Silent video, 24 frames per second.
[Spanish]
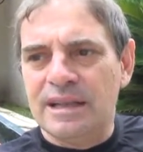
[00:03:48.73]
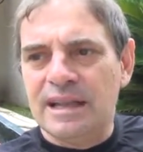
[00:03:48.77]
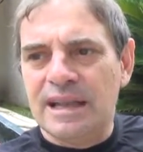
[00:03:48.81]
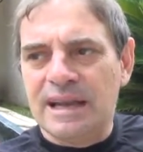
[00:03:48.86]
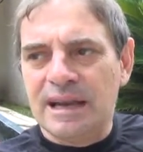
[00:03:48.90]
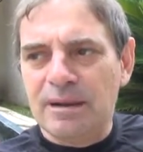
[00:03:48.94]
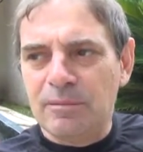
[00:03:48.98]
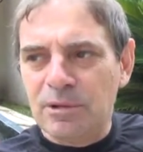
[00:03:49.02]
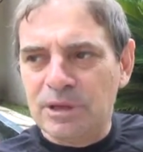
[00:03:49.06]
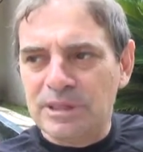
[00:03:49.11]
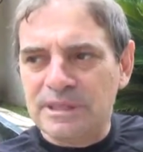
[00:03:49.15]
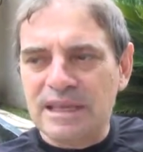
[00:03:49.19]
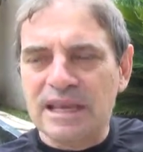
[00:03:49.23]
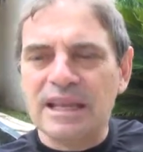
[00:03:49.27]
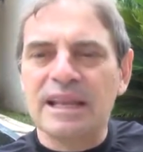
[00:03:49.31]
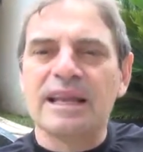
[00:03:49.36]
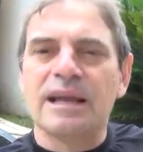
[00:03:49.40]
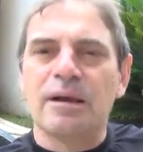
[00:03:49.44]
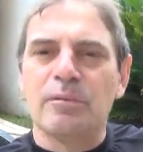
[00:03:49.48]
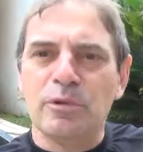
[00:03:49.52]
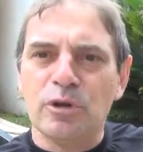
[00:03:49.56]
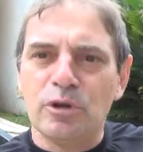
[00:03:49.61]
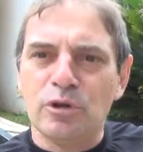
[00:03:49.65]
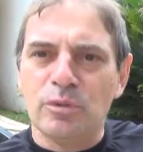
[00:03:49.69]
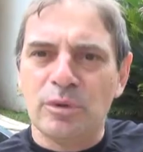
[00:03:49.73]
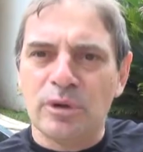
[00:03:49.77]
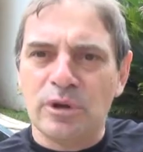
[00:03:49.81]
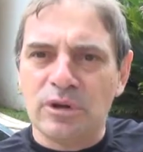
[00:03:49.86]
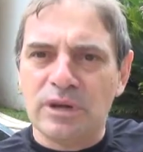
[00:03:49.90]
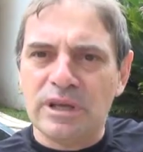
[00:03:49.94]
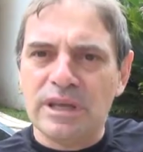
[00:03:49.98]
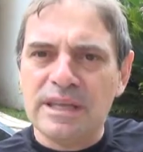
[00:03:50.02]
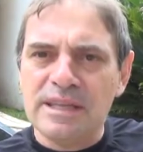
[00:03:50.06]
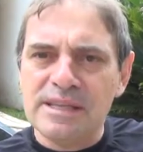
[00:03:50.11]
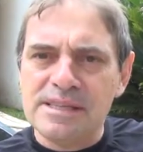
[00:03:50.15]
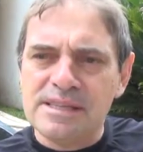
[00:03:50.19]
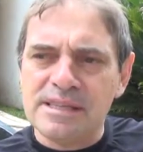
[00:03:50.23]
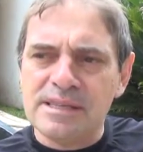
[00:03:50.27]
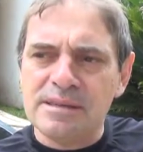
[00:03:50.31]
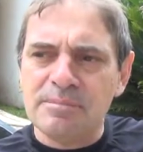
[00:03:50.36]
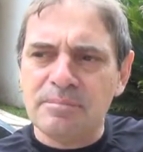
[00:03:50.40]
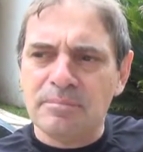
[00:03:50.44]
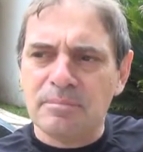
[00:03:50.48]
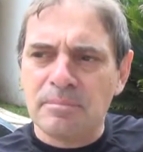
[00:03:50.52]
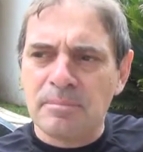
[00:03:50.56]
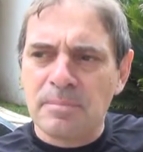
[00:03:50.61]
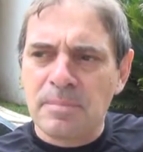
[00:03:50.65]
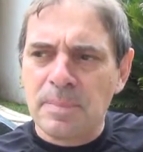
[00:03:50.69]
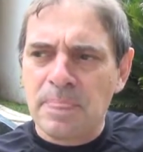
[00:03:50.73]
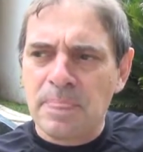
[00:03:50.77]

largamos atrás del camión número 15